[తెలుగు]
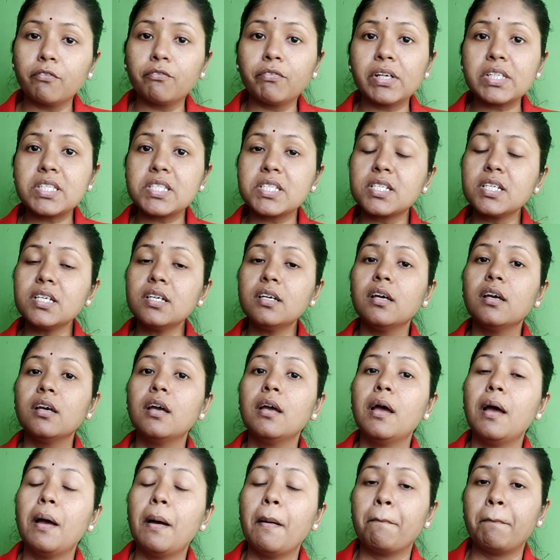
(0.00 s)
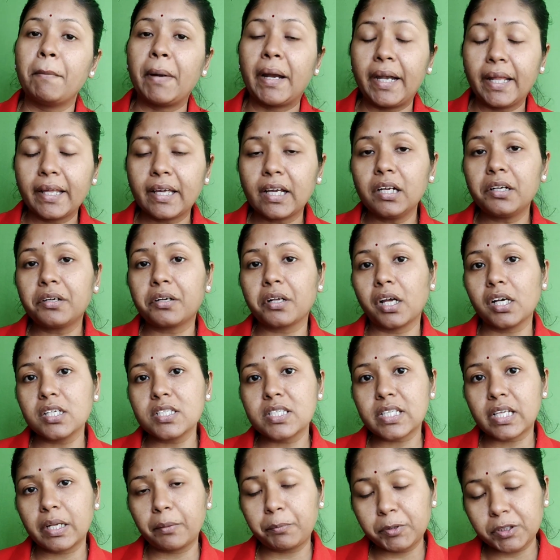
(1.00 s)
ఫస్ట్ మెడికల్
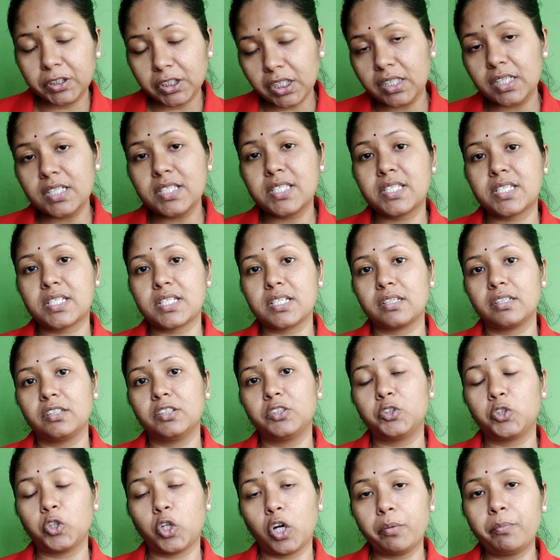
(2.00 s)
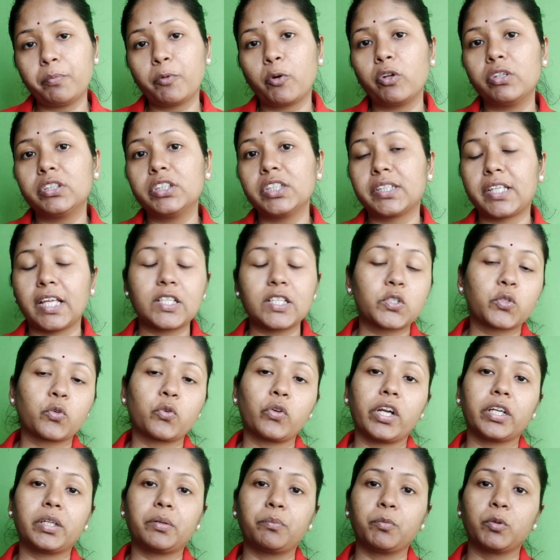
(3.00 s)
ట్రాన్స్క్రిప్షనిస్ట్ జాబ్ గురించి
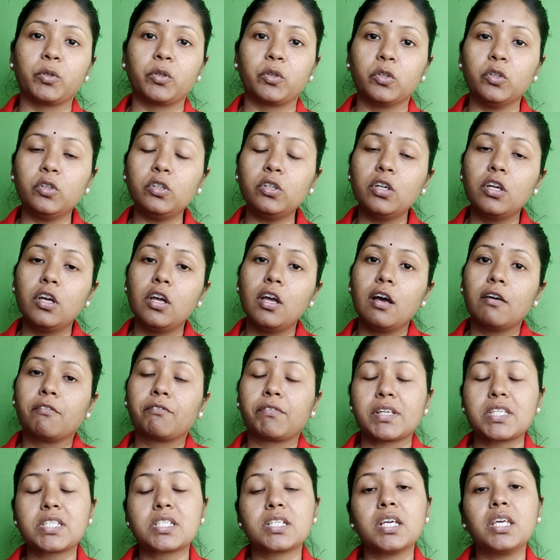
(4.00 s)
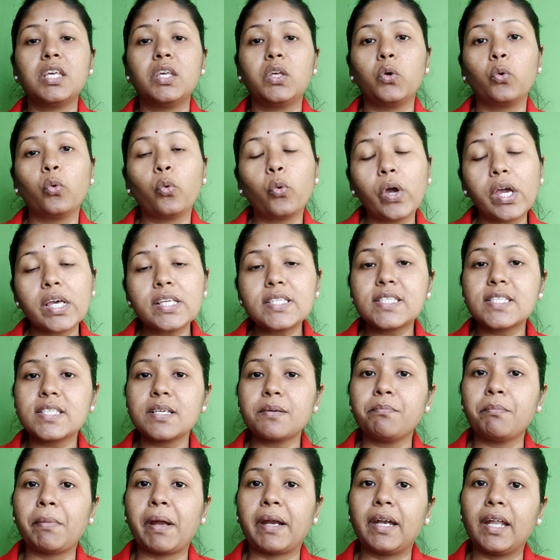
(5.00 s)
తెలుసుకునే ముందు ఫస్ట్ యుఎస్
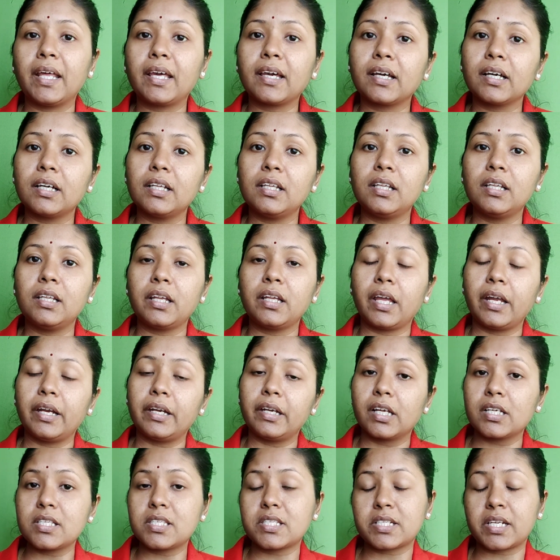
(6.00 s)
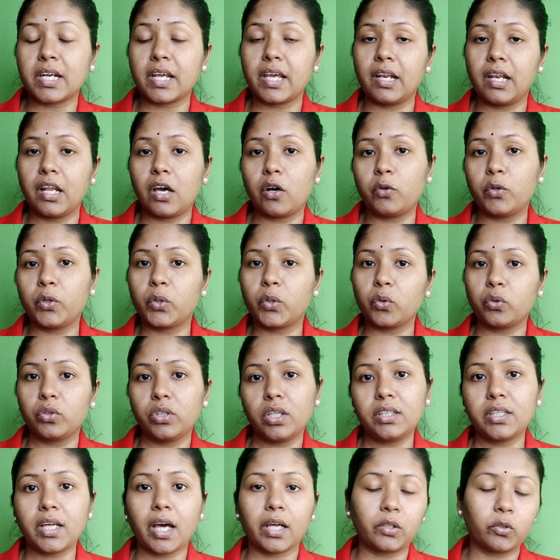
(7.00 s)
మెడికల్ ఇండస్ట్రీ ఎలా ఉంటుంది
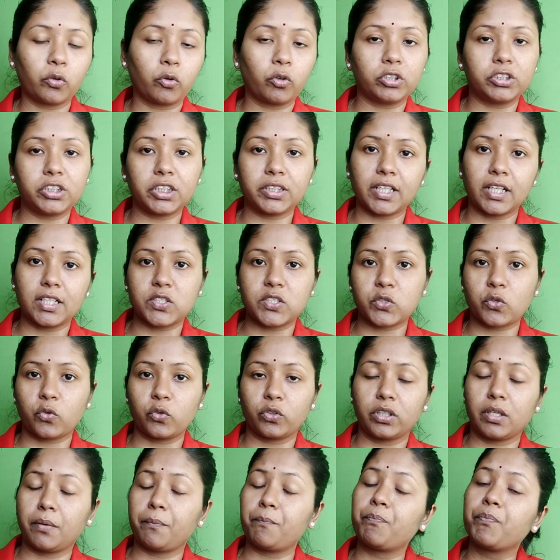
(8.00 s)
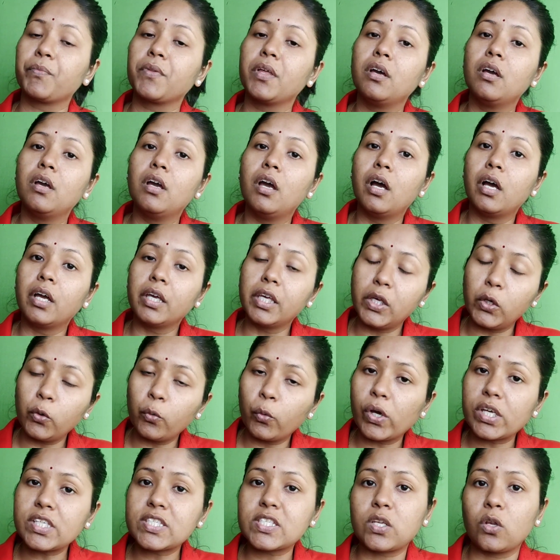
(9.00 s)
దాని గురించి తెలుసుకుందాం
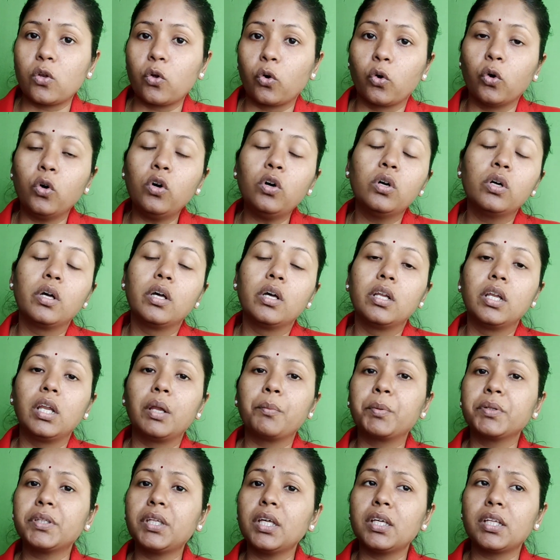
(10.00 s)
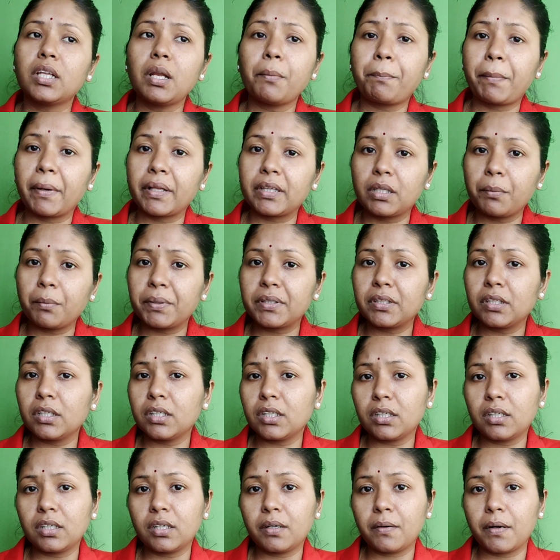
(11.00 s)
యుఎస్లో లేకపోతే ఇట్లా పెద్ద పెద్ద
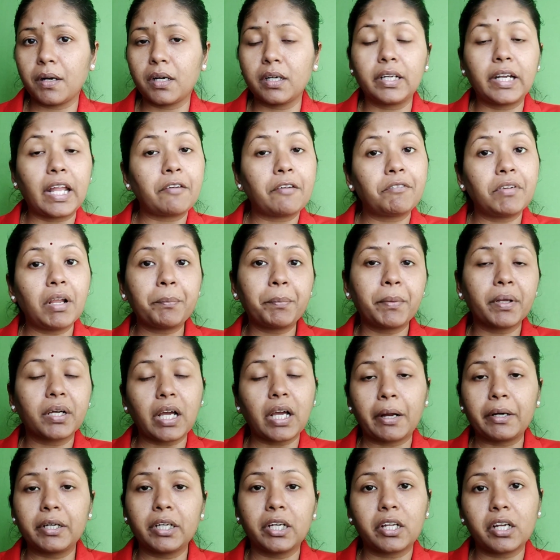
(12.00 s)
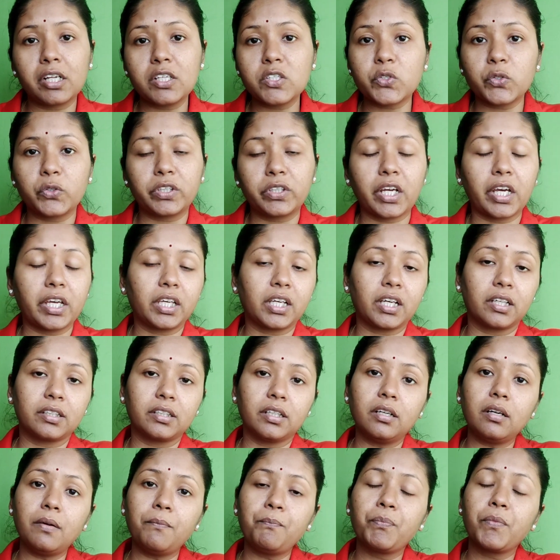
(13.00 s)
డెవలప్డ్ కంట్రీస్ ఉంటాయి కదా